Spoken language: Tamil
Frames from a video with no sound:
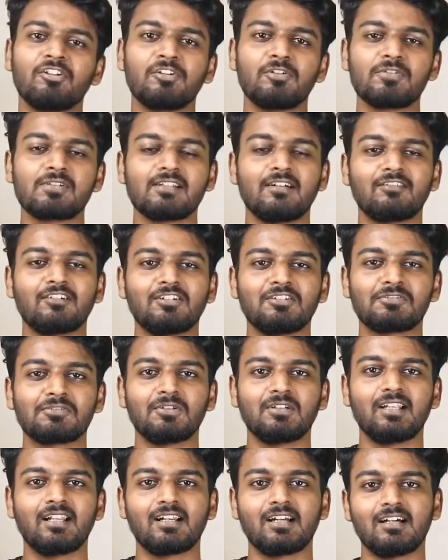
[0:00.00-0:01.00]
ஒரு நியூஸ் அவங்க
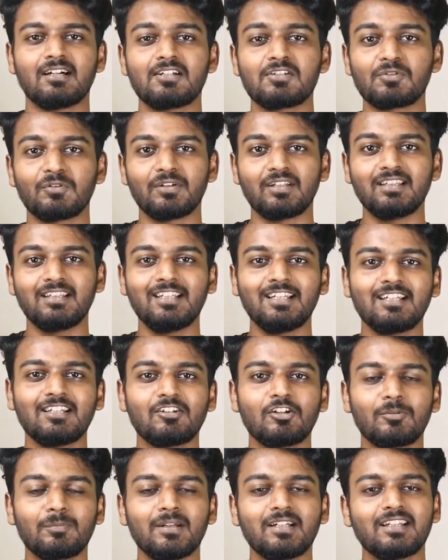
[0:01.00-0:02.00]
சொல்லியிருக்காங்க ஸோ இந்தியன்
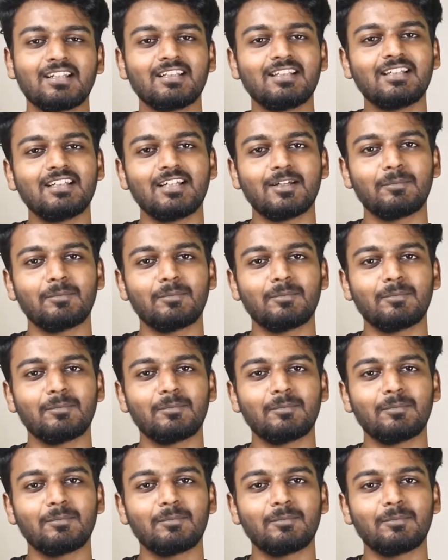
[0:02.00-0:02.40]
கவர்மெண்ட் இதுக்கு